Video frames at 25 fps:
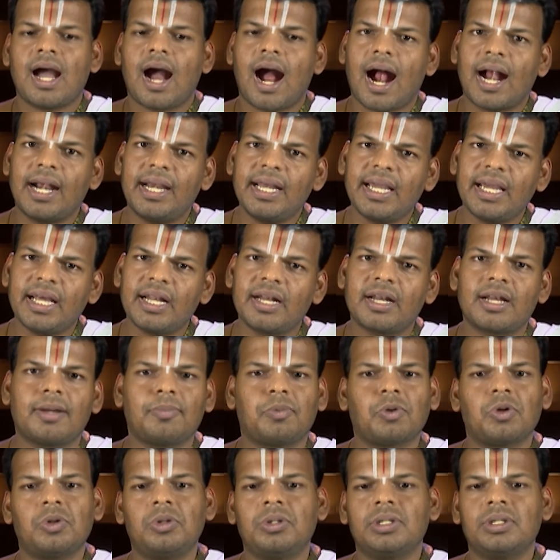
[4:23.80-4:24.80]
அழிகின்ற
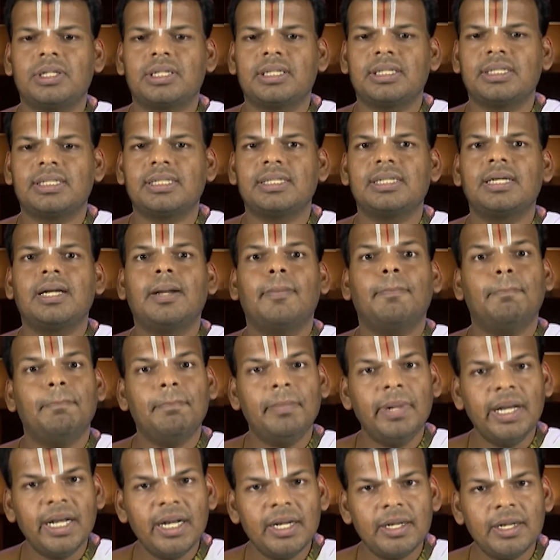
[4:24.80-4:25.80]
பொருளுக்கு
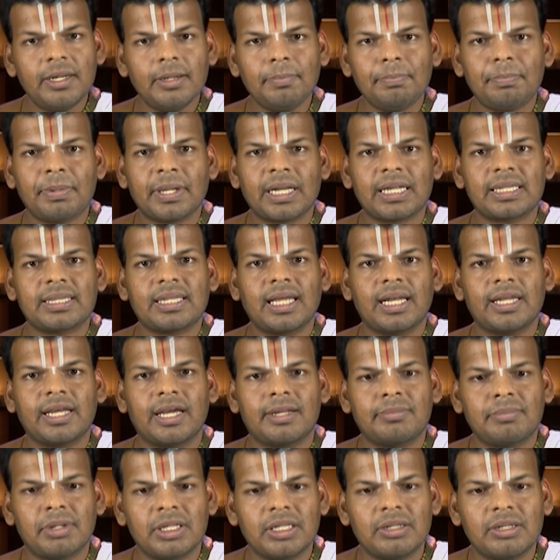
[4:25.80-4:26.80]
மீண்டும் பிறத்தல்
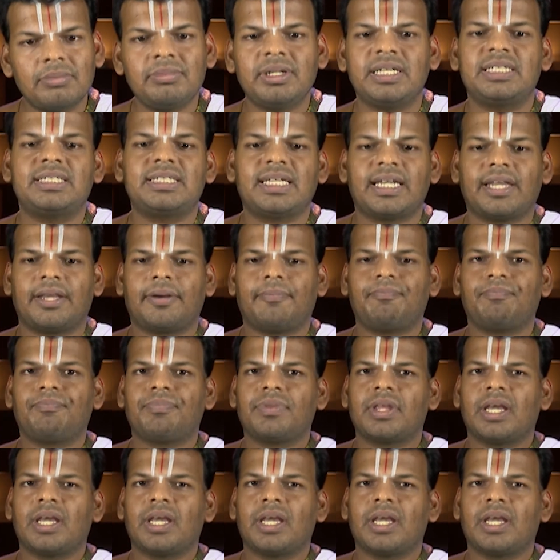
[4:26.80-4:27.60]
என்பதும் நிச்சயம்